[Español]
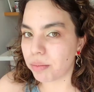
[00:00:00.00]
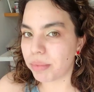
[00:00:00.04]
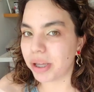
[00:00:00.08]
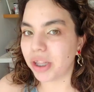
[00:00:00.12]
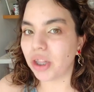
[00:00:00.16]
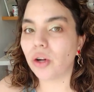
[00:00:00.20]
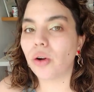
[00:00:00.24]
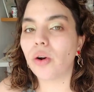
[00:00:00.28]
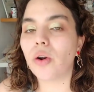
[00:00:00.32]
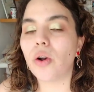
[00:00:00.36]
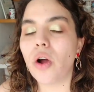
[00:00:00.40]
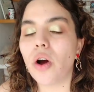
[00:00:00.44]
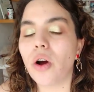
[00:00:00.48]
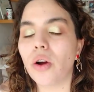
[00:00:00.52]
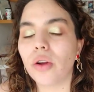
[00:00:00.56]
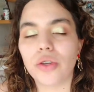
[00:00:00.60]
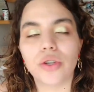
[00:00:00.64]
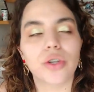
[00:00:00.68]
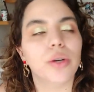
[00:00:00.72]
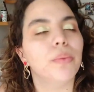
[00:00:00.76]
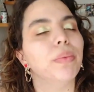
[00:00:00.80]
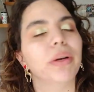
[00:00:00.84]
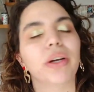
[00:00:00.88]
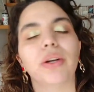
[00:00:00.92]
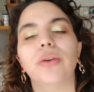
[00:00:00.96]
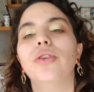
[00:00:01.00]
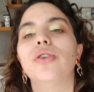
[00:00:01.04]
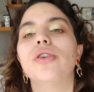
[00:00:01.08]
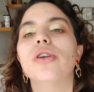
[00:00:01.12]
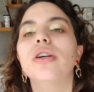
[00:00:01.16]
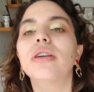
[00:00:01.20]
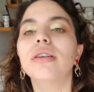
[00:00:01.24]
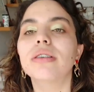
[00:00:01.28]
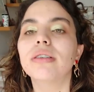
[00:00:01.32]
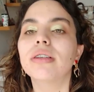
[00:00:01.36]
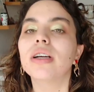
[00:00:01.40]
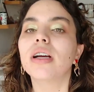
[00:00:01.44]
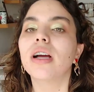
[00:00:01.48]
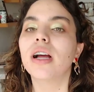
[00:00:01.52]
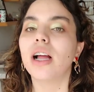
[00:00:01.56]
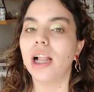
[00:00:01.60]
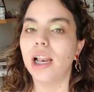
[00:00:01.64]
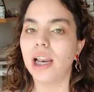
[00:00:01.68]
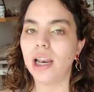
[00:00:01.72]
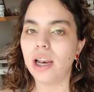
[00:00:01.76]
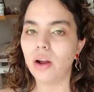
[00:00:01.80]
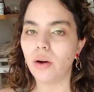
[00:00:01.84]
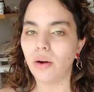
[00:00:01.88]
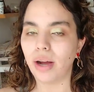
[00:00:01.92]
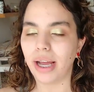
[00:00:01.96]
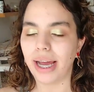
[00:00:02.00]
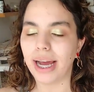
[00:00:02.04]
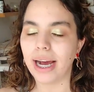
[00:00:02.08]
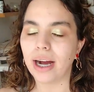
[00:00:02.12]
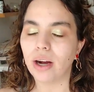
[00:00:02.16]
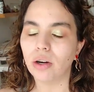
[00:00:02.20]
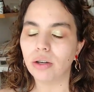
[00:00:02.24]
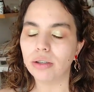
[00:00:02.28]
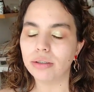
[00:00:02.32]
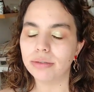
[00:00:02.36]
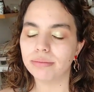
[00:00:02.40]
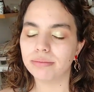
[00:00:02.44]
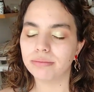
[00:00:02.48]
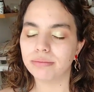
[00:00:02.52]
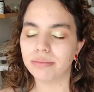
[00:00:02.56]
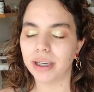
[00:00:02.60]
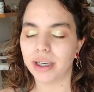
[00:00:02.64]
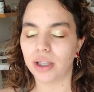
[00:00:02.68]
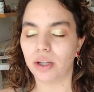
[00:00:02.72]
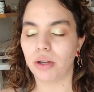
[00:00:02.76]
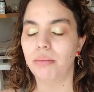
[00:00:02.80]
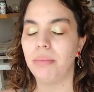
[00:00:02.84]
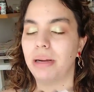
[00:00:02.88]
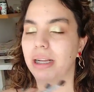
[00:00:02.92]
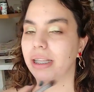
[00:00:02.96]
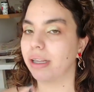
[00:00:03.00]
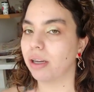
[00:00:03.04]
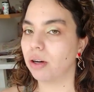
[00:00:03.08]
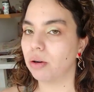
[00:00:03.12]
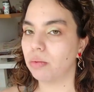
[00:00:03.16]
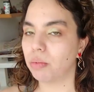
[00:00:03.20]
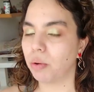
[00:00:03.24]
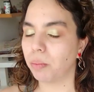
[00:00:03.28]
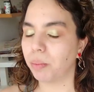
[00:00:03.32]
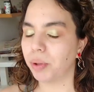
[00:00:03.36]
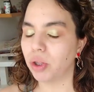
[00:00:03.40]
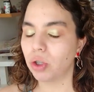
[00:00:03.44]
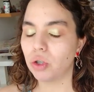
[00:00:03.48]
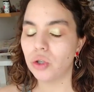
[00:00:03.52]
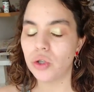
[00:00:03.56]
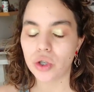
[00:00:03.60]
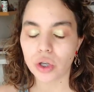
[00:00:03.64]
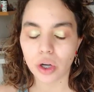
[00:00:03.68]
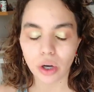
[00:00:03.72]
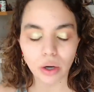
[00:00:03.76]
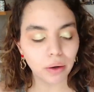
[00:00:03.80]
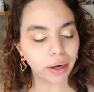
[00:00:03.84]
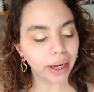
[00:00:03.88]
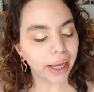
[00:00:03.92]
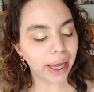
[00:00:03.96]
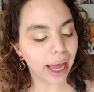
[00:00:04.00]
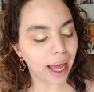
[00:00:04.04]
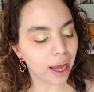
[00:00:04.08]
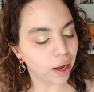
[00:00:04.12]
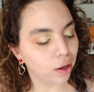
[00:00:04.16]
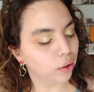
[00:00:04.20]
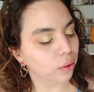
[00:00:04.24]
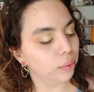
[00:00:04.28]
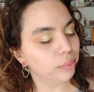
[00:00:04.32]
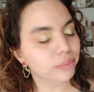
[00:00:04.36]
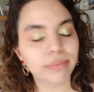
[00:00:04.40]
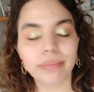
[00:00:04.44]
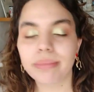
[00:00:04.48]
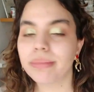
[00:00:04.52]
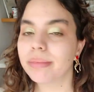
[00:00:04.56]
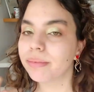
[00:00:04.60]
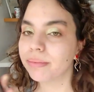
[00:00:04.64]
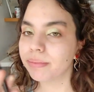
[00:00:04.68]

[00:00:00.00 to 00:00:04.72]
Recomiendo, lo, yo, bueno, yo lo que hago, perdón, me alteré un momento, yo lo que hago